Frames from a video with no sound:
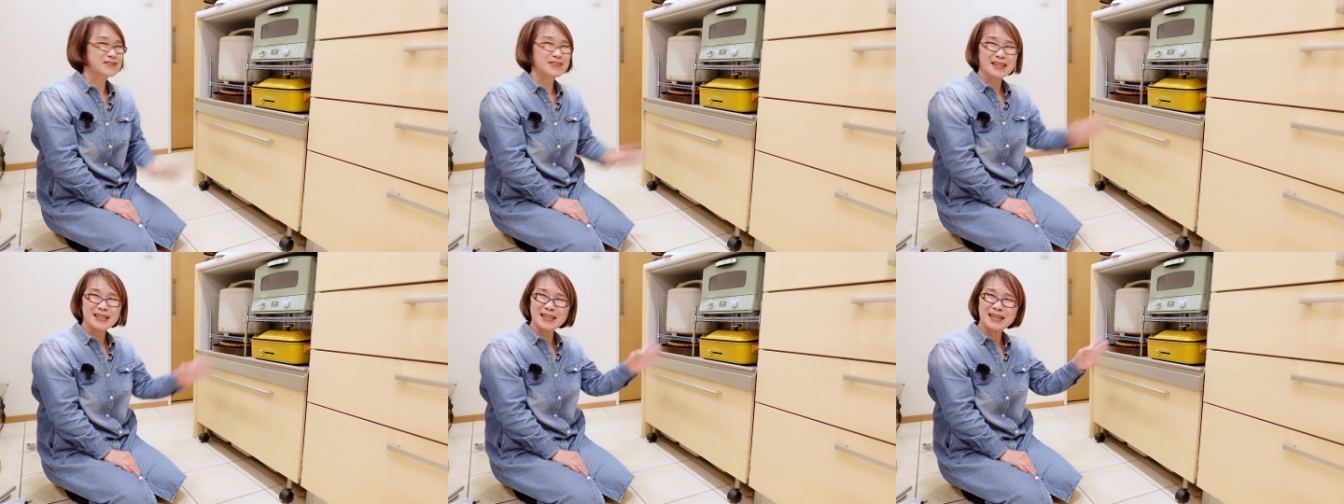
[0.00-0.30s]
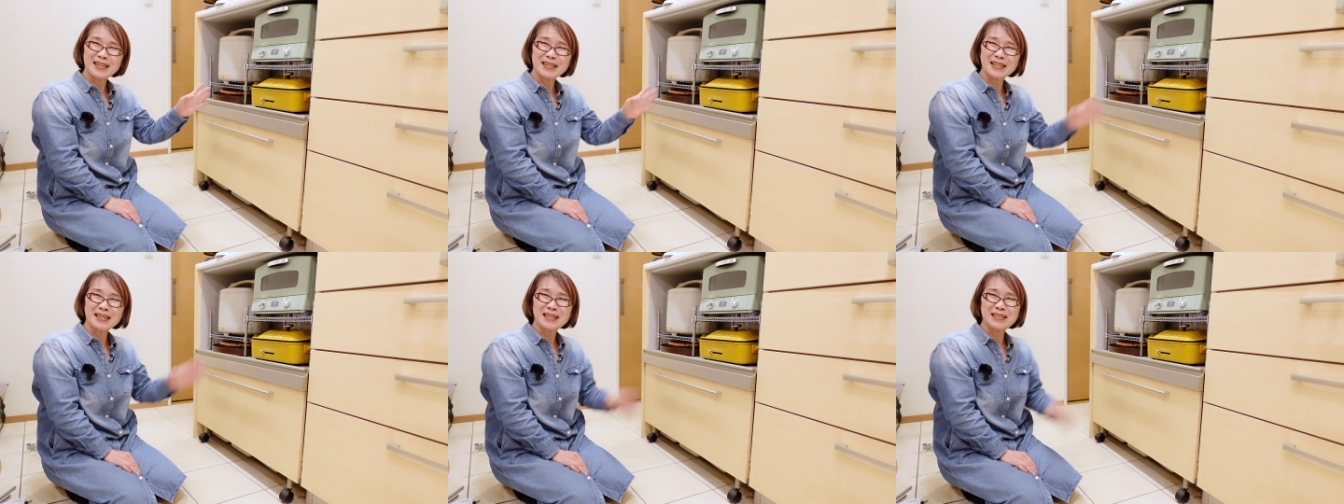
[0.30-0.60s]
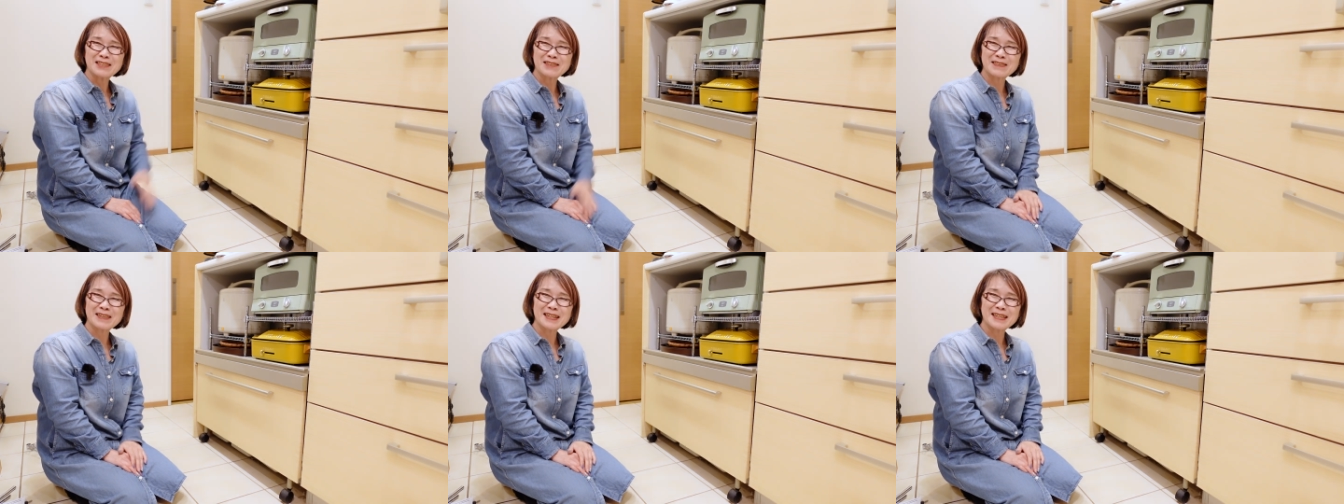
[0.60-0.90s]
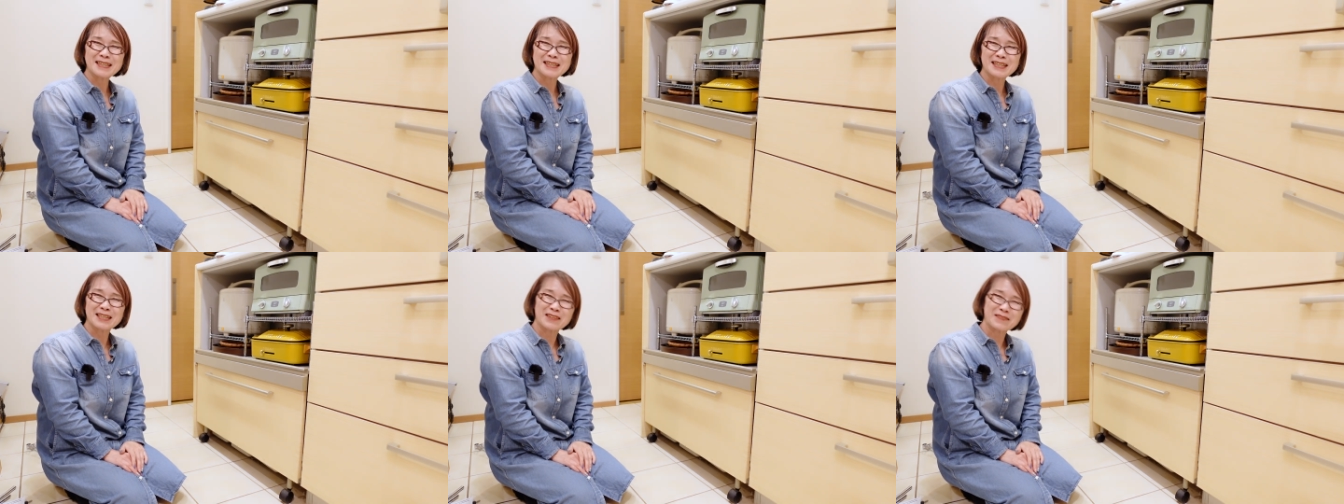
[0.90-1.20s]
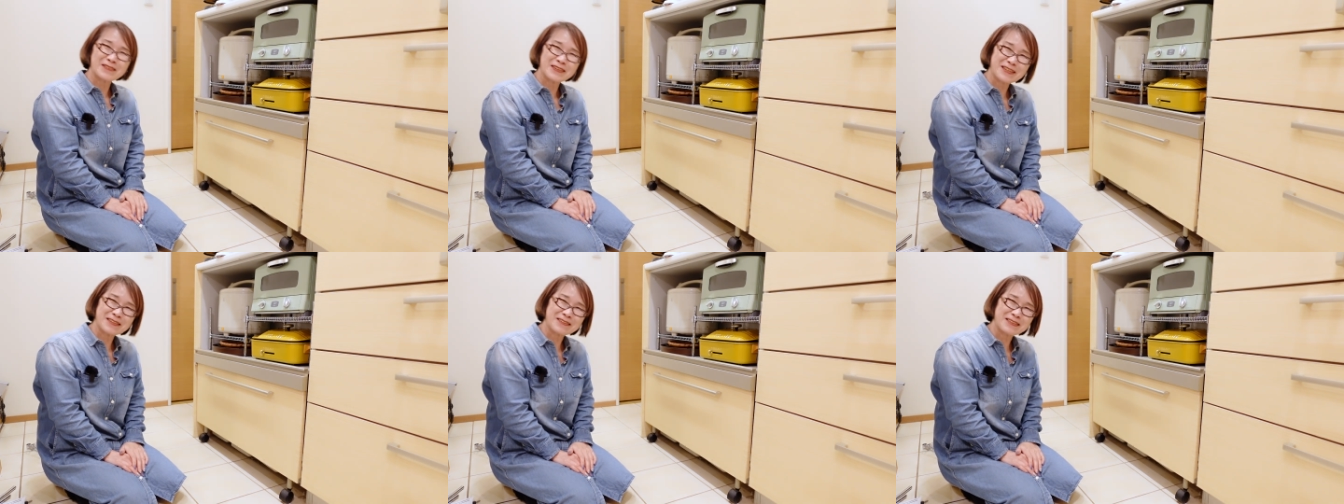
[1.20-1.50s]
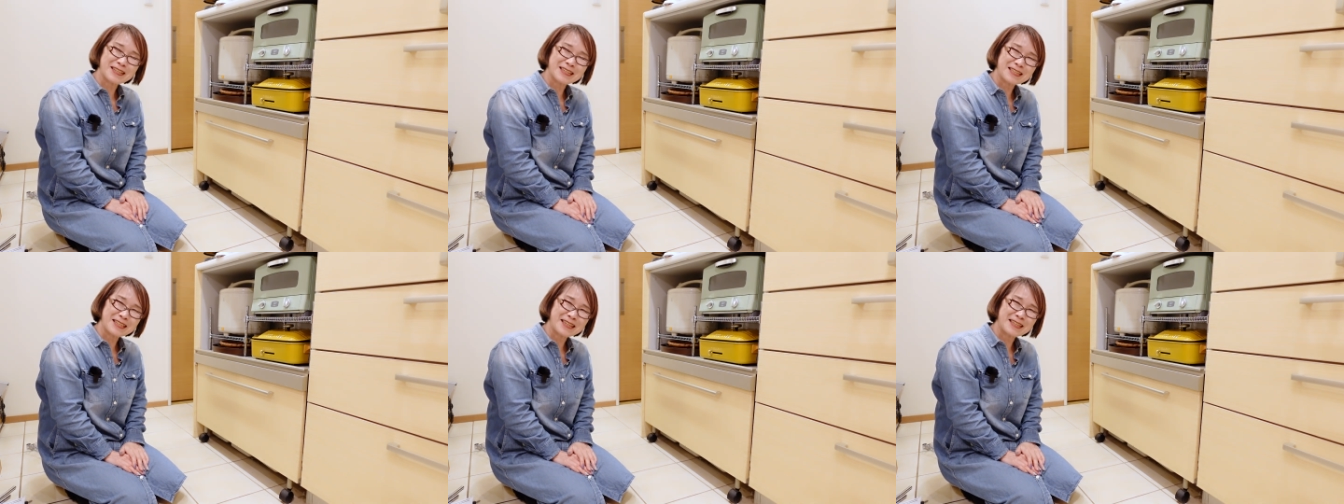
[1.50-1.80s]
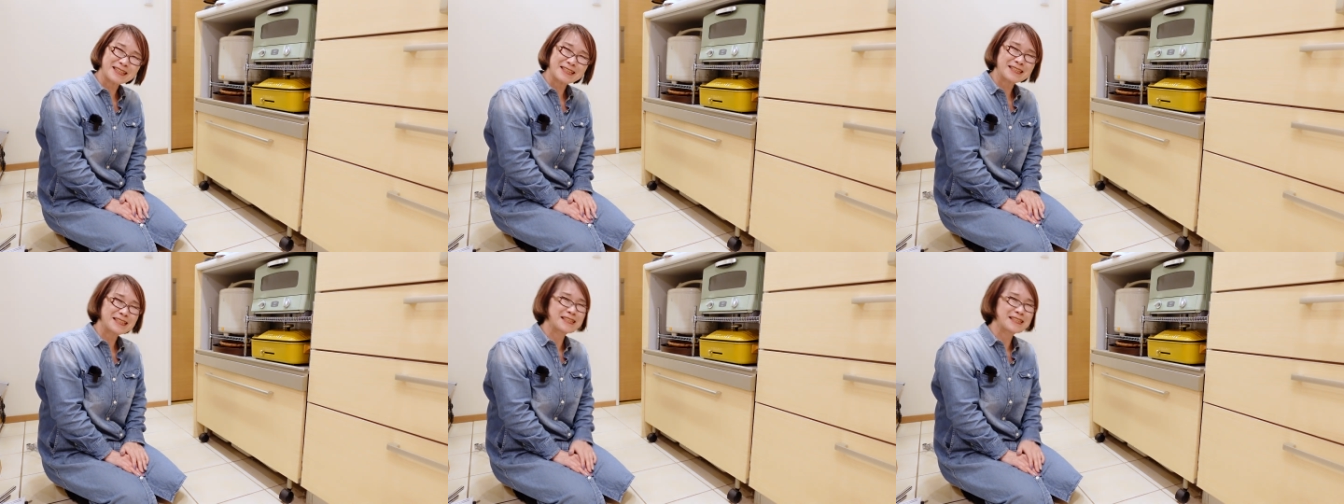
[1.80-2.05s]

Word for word: んなんやりたい人はやってみてください。